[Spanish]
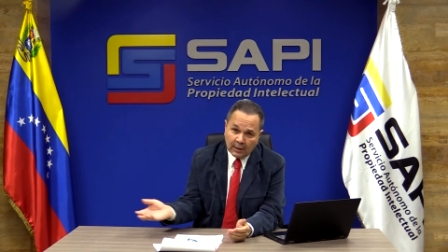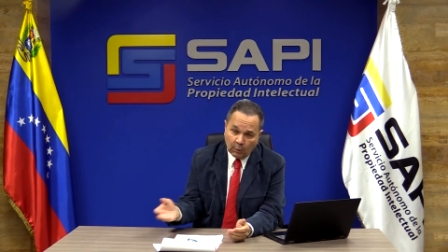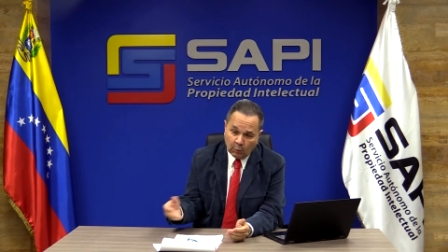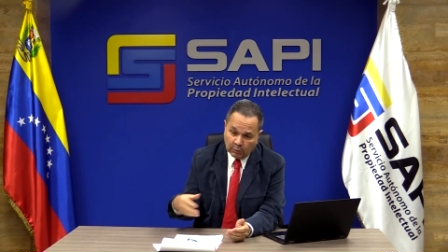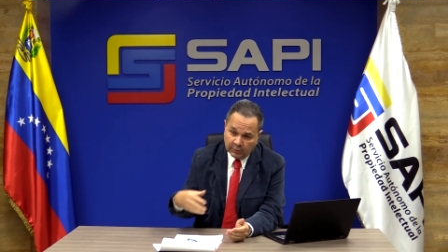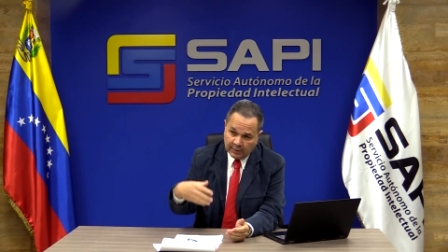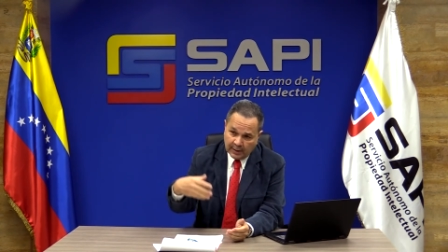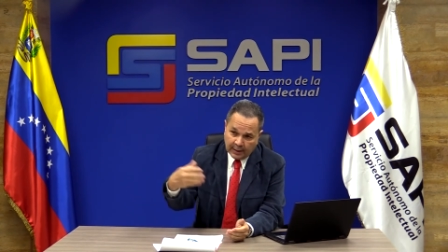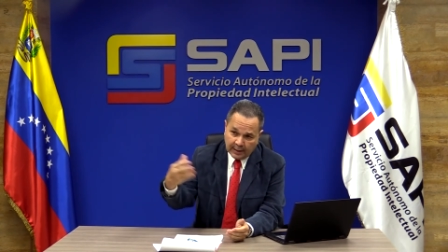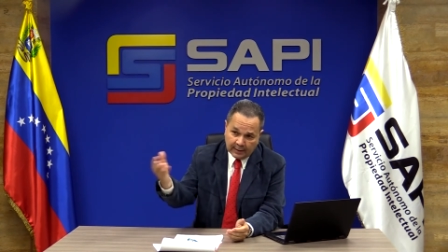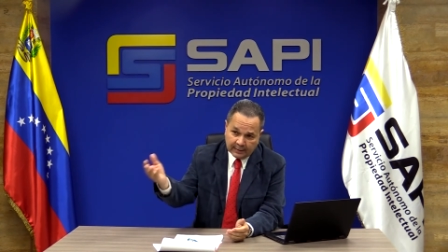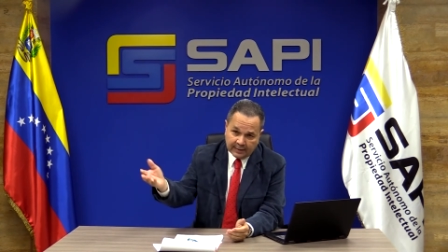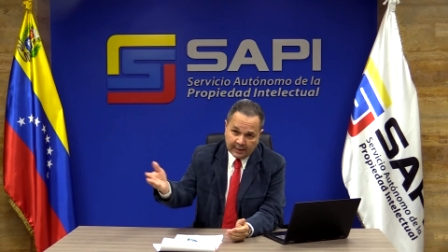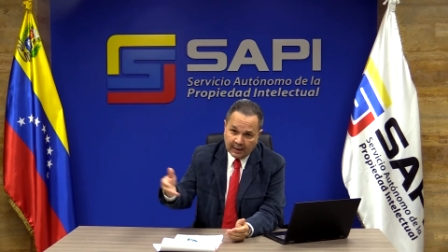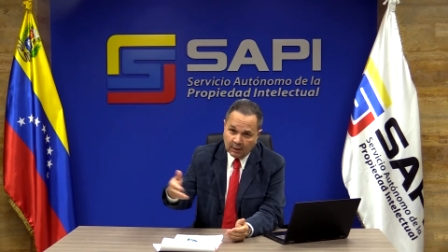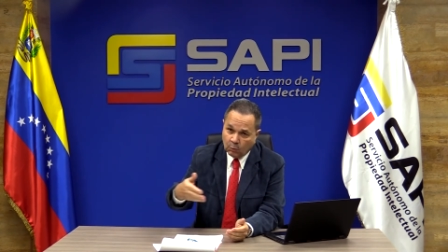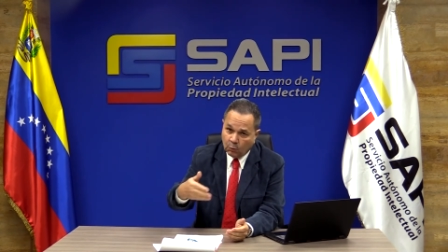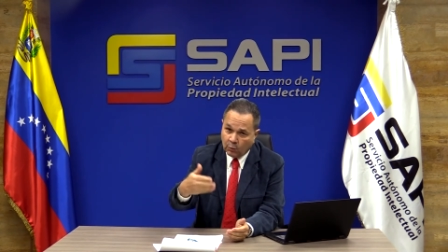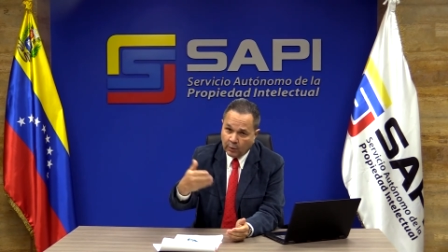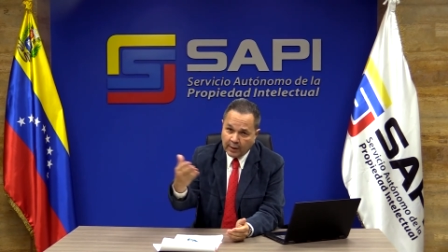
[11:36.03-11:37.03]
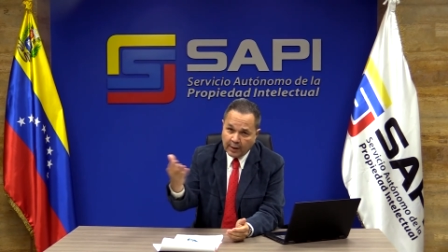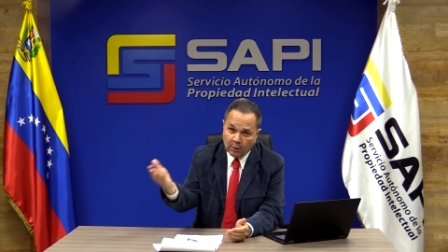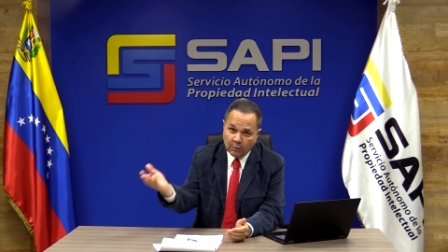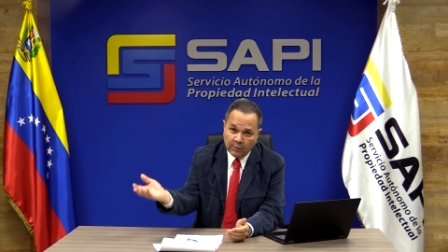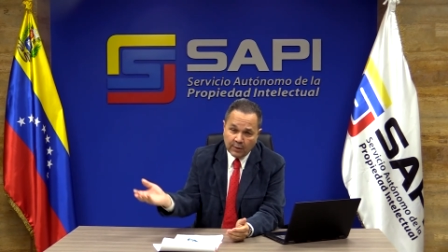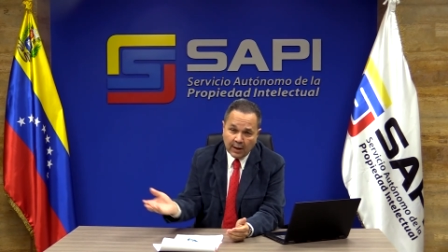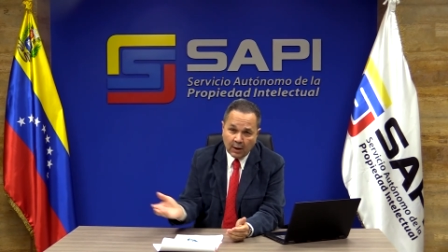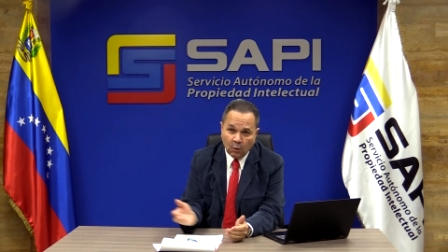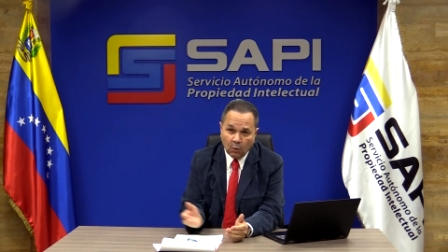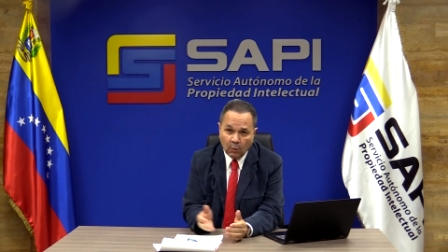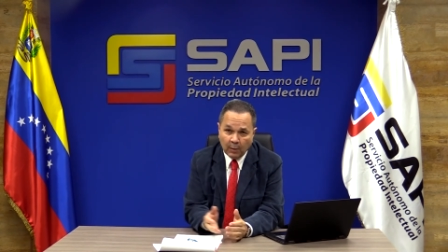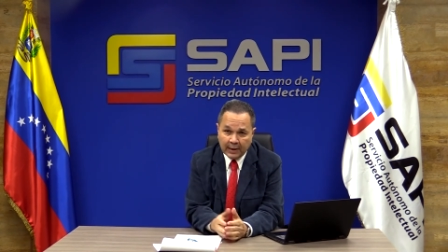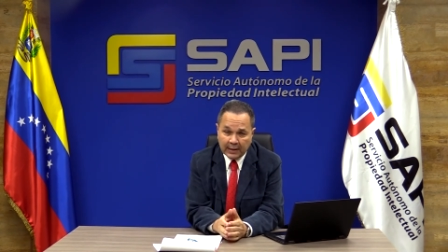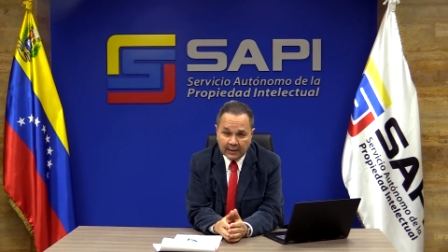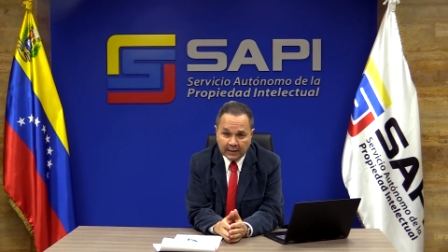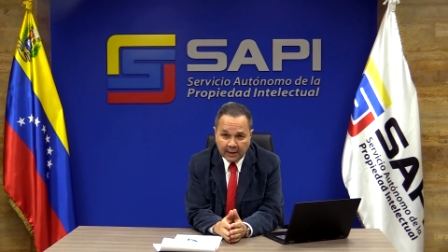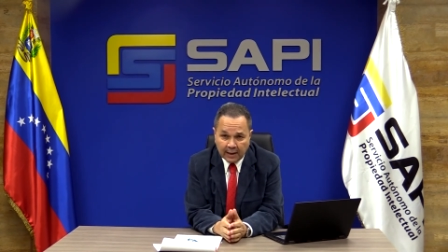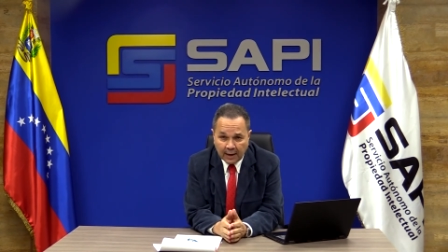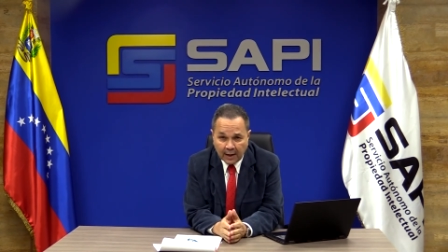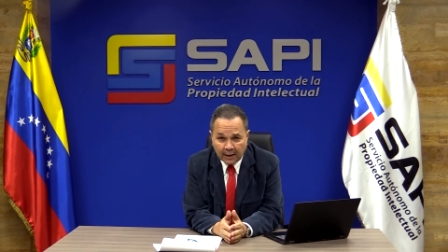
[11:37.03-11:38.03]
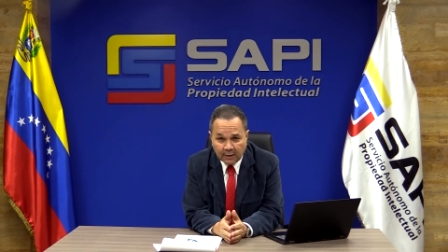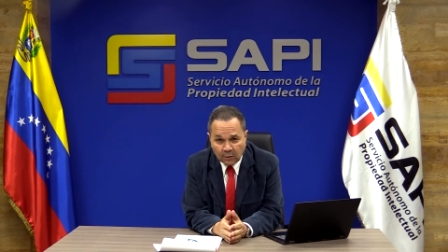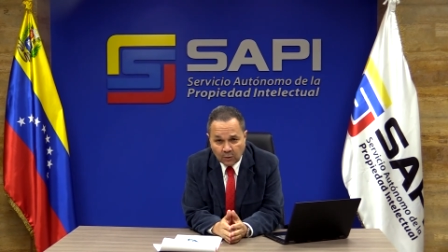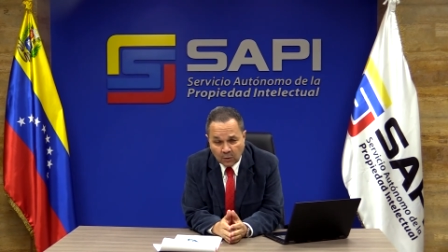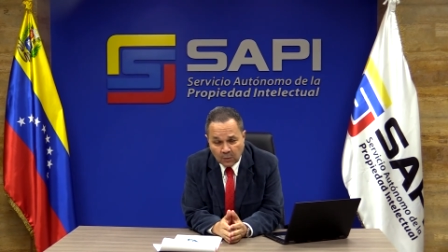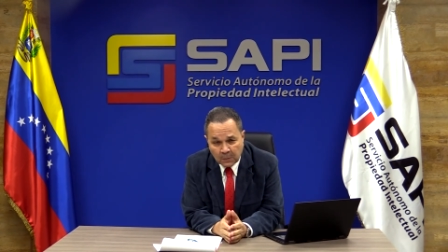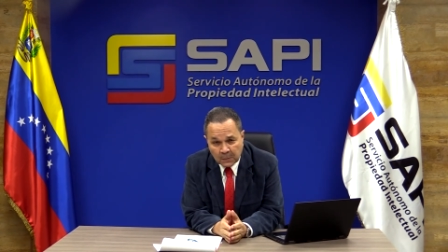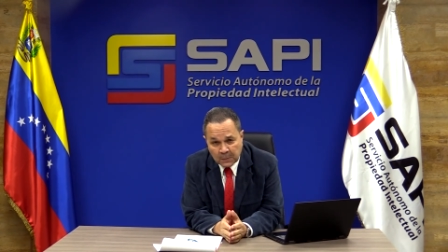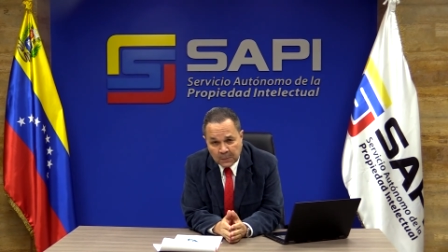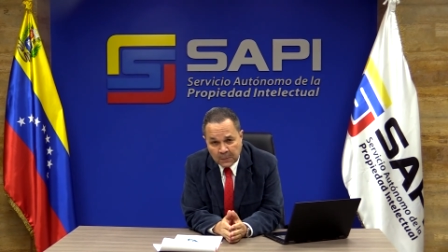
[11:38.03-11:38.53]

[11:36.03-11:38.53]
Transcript: o sea que transcurrieron ya los 20 años